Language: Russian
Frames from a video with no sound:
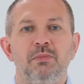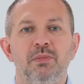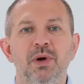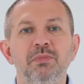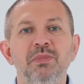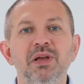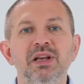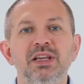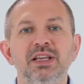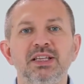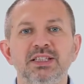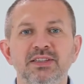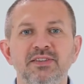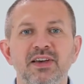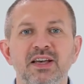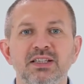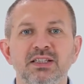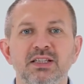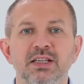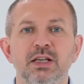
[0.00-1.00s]
Мобильная
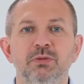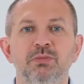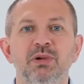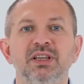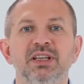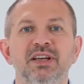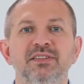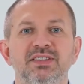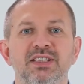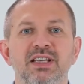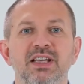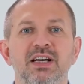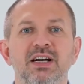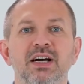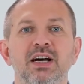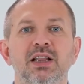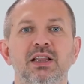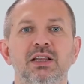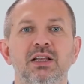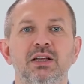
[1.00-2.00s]
связь и банковские
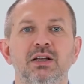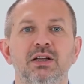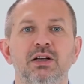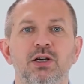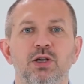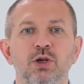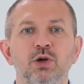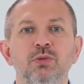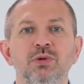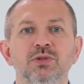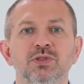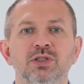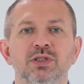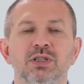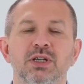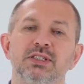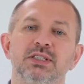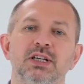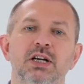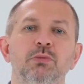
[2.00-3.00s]
карты Humans
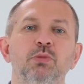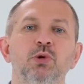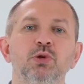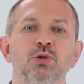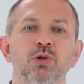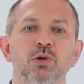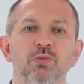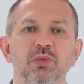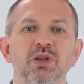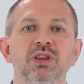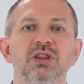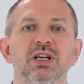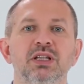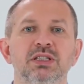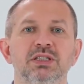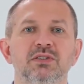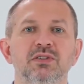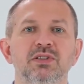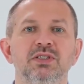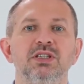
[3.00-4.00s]
заработают
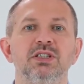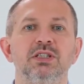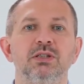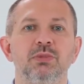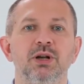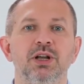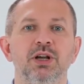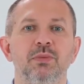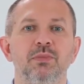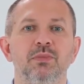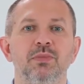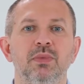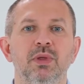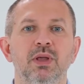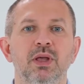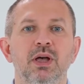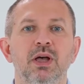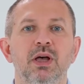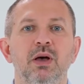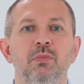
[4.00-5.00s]
15 сентября.
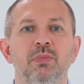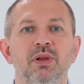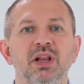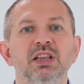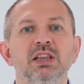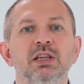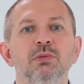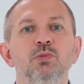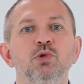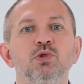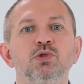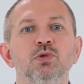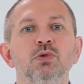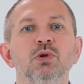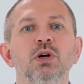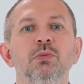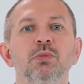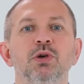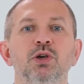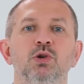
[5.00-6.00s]
Платными
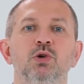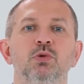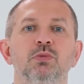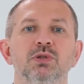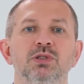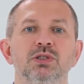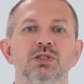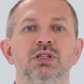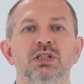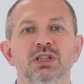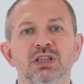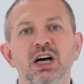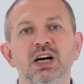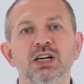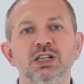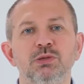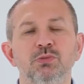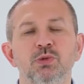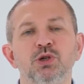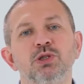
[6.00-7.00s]
услугами Humans
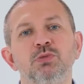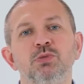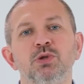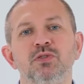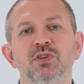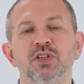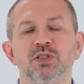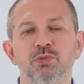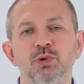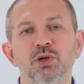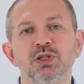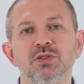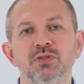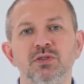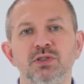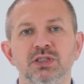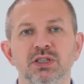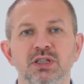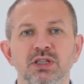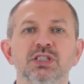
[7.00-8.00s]
также можно будет
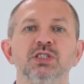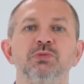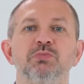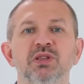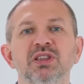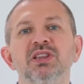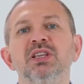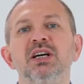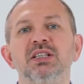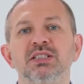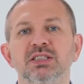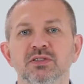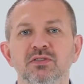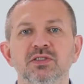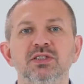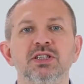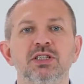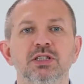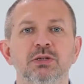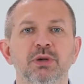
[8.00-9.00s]
воспользоваться с
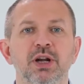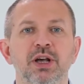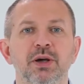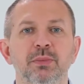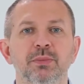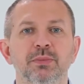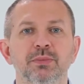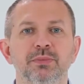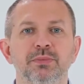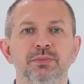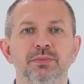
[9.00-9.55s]
15 сентября.